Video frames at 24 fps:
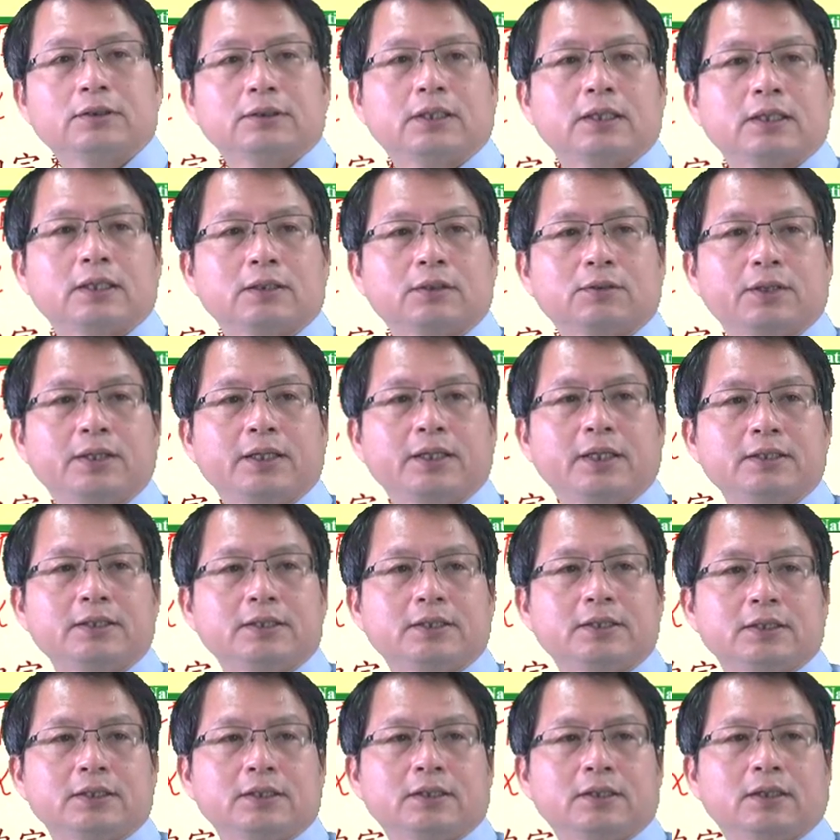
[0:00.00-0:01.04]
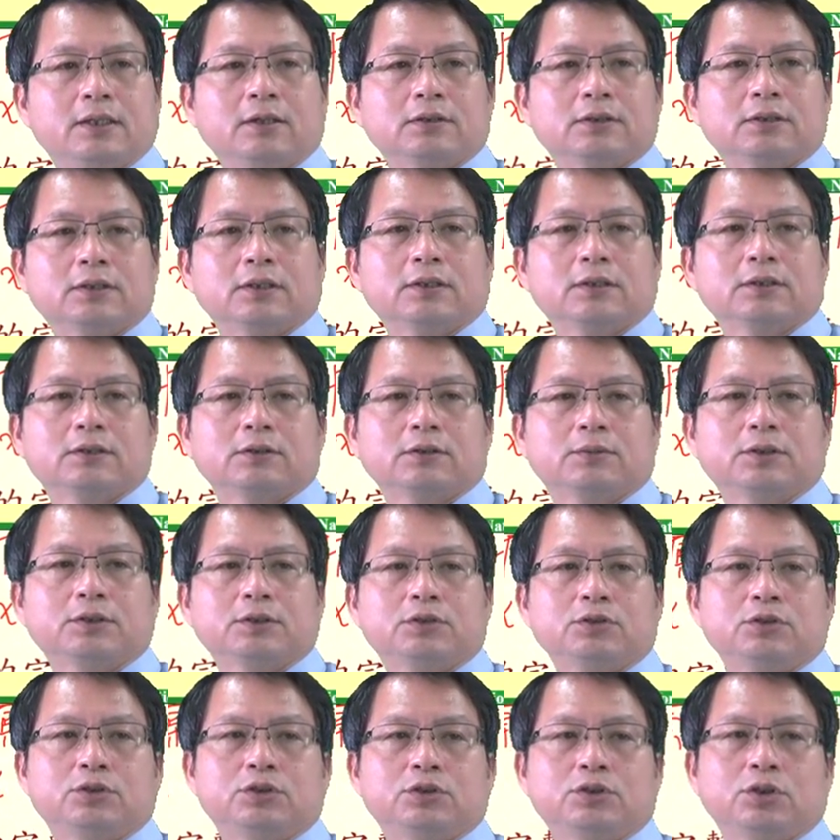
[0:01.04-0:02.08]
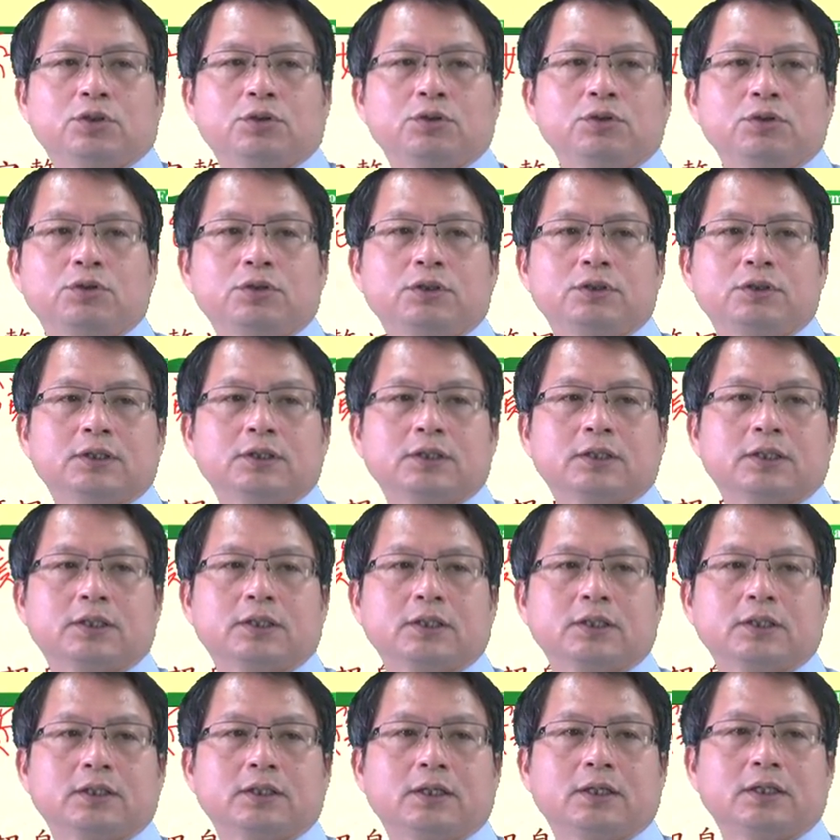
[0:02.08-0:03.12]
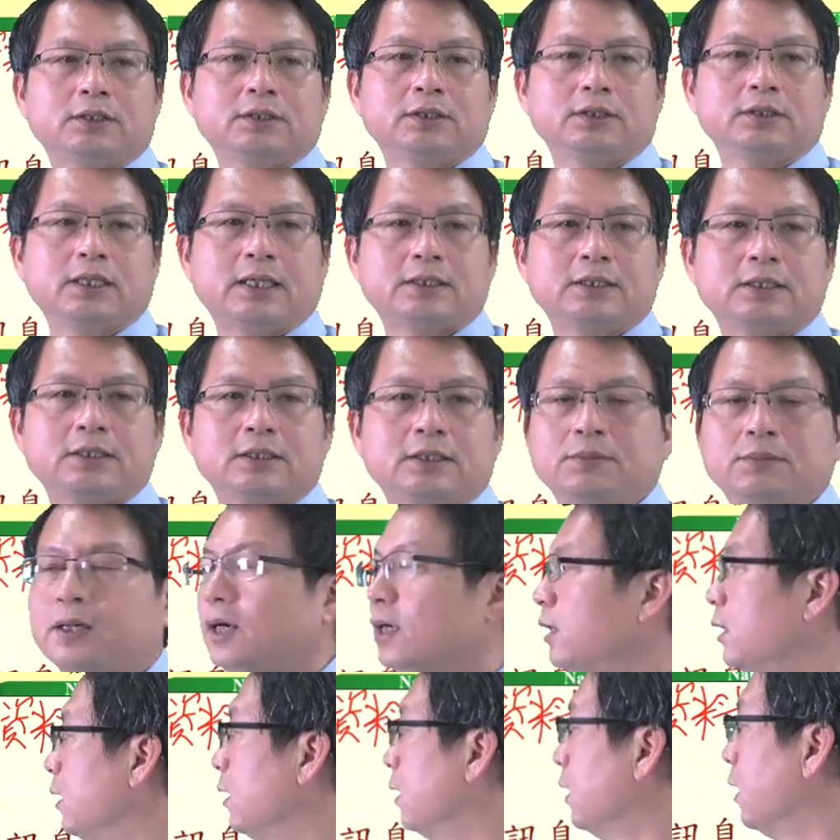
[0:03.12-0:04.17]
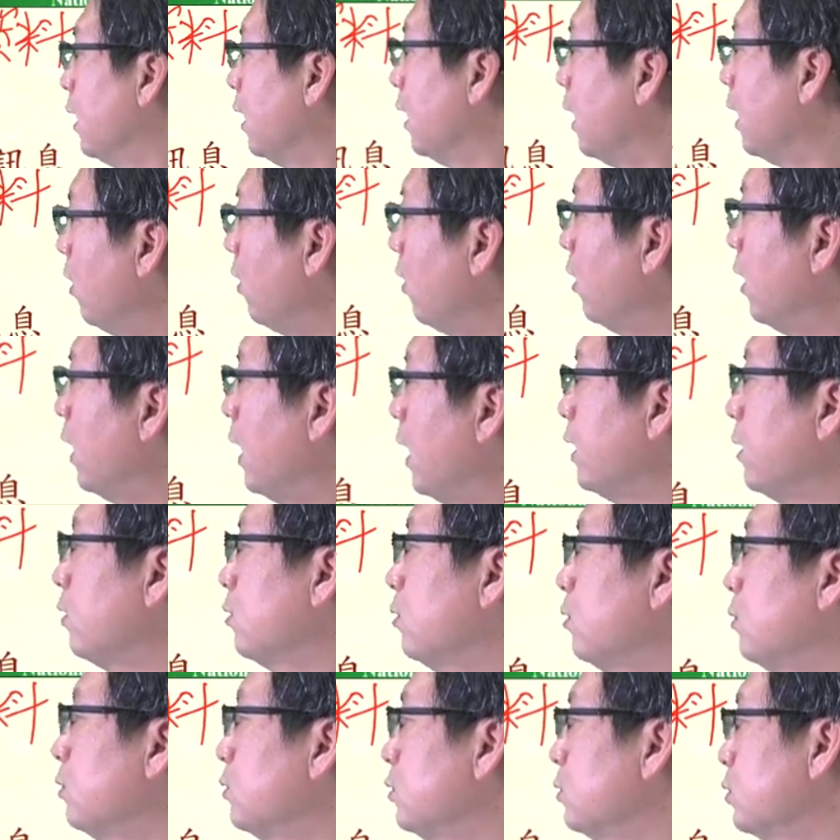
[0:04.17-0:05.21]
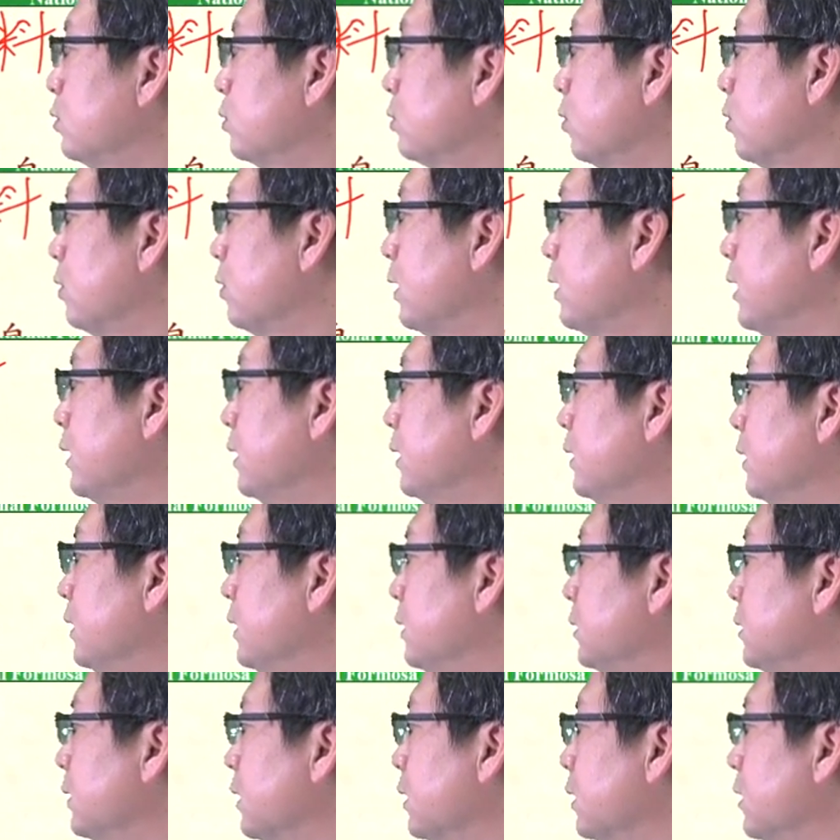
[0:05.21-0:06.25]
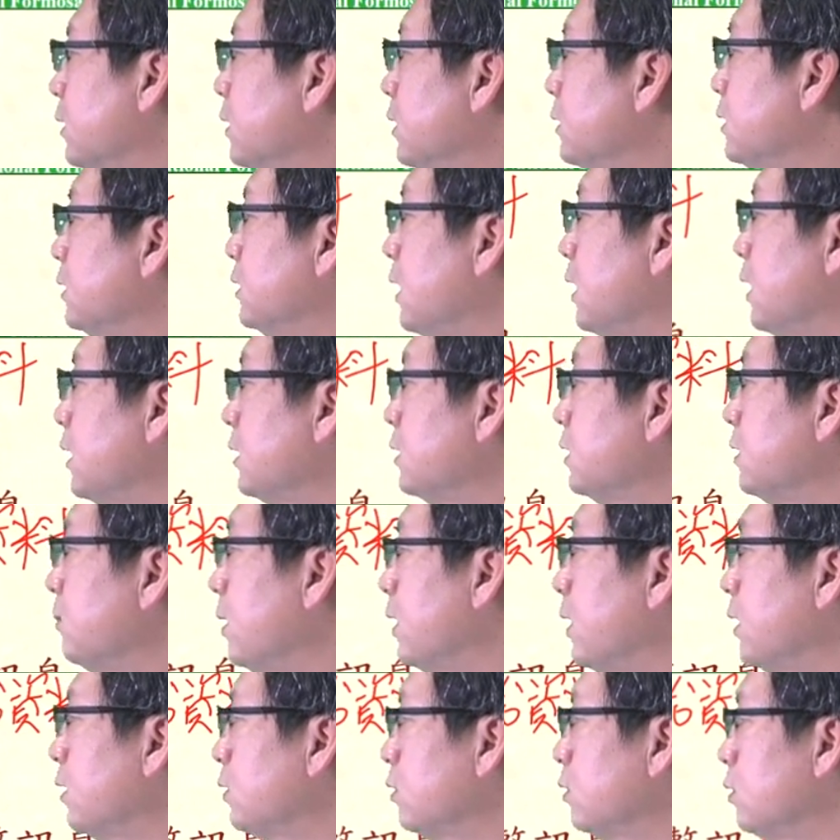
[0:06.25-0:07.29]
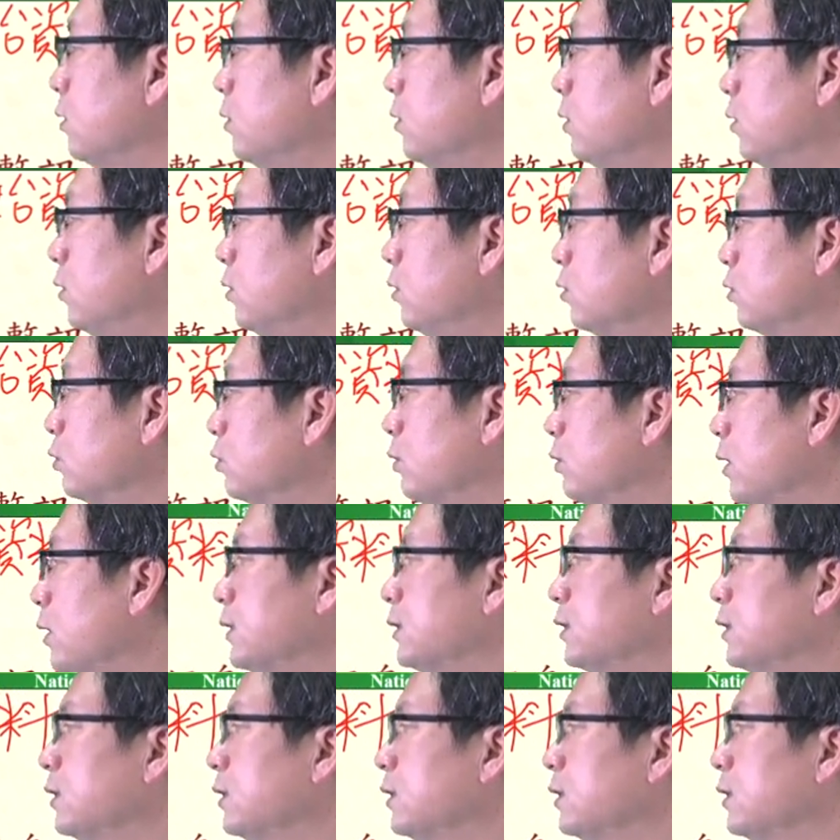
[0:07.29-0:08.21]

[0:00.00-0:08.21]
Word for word: 让各位练习哈这个怎么去求这个啊西雅西玛，好，还有就是说哎这个西雅西玛。出来之